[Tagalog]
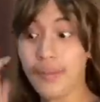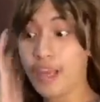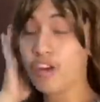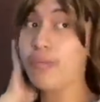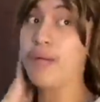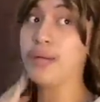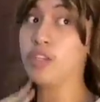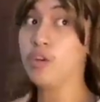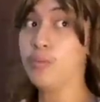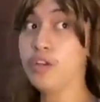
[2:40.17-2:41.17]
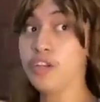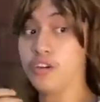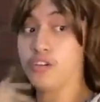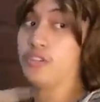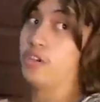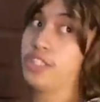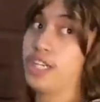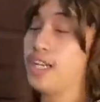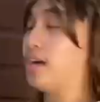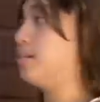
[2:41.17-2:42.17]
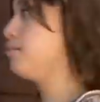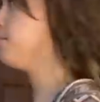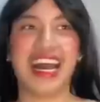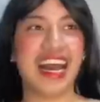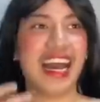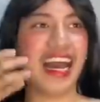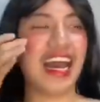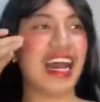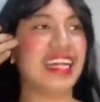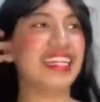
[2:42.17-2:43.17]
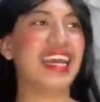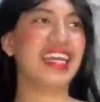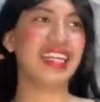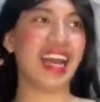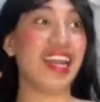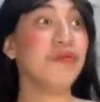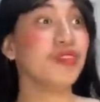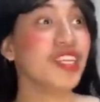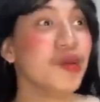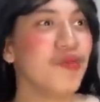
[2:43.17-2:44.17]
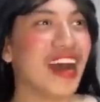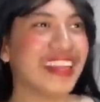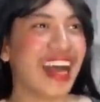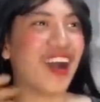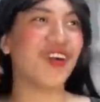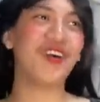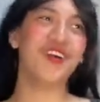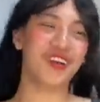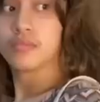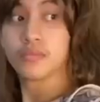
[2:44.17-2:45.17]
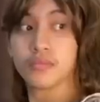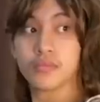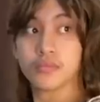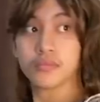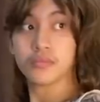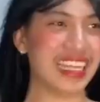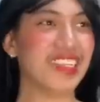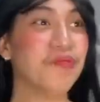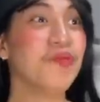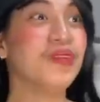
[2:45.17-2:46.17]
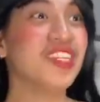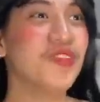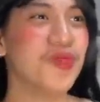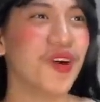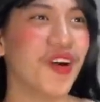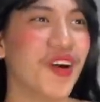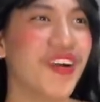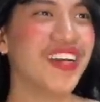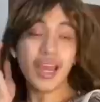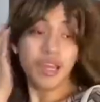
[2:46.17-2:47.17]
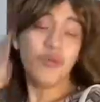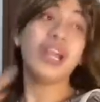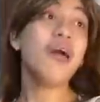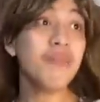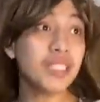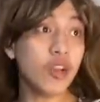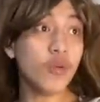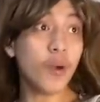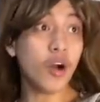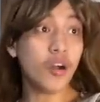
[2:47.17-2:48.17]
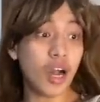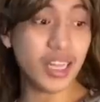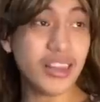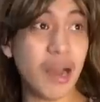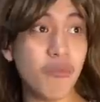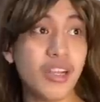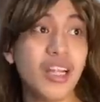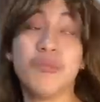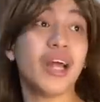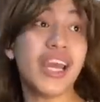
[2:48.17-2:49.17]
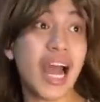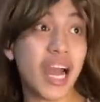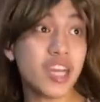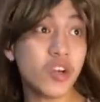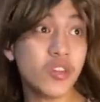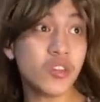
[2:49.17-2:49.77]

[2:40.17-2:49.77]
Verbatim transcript: ko na yung mga pasalubong nyo. Oh, siya na. Ah, Nay, nakalimutan niyo po ata ako. Nasaan po yung pasalubong ko? Ay, wala ka pasalubong. Tanda mo na, di mo na kailangan yun.